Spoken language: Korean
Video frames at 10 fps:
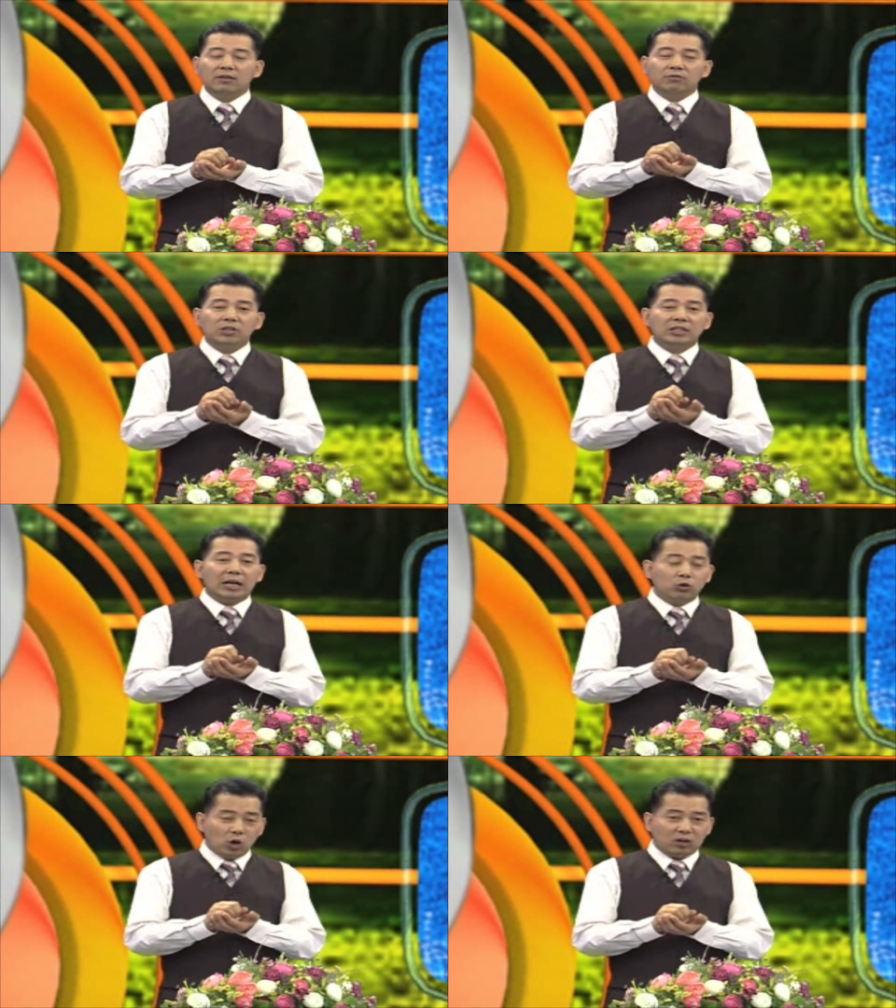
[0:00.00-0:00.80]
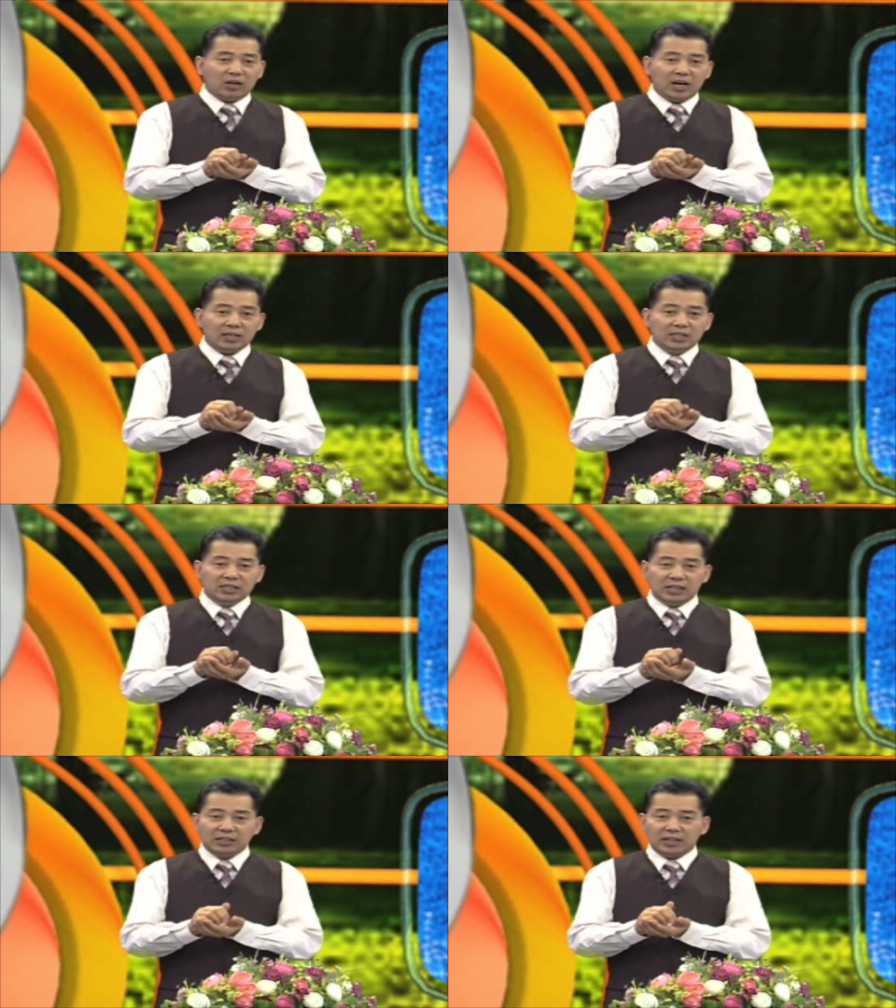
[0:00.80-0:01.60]
우리 사주학과
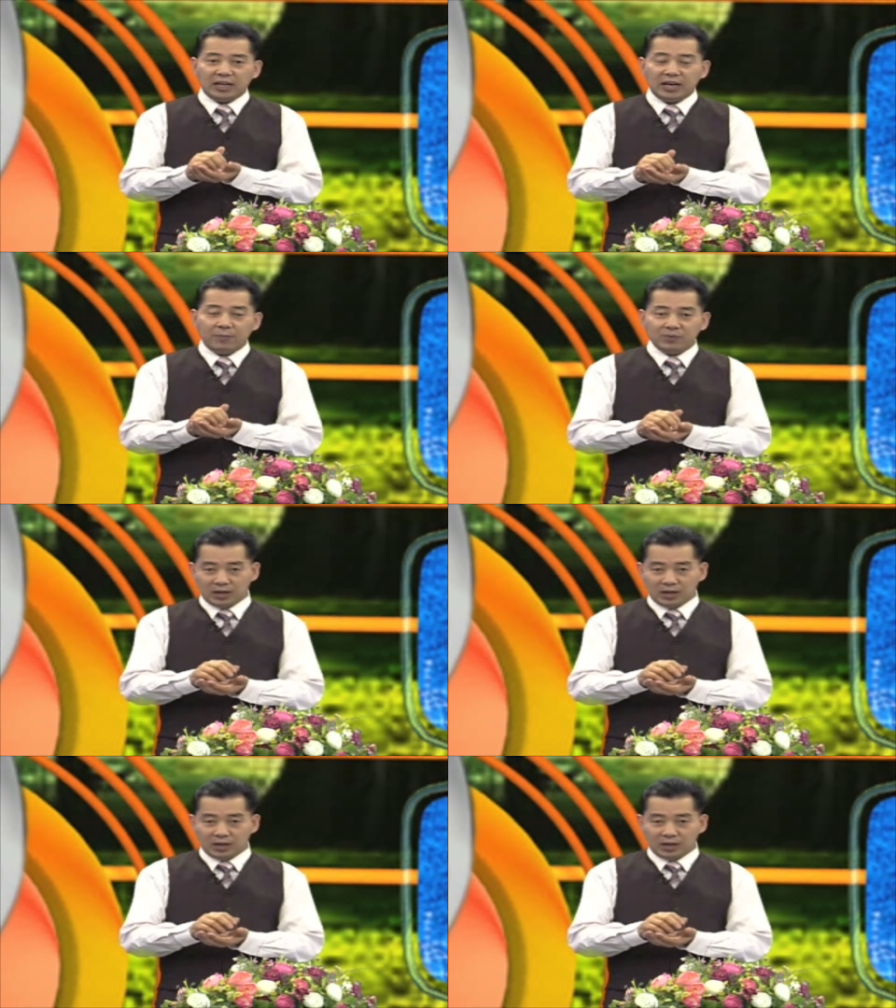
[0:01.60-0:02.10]
인생사에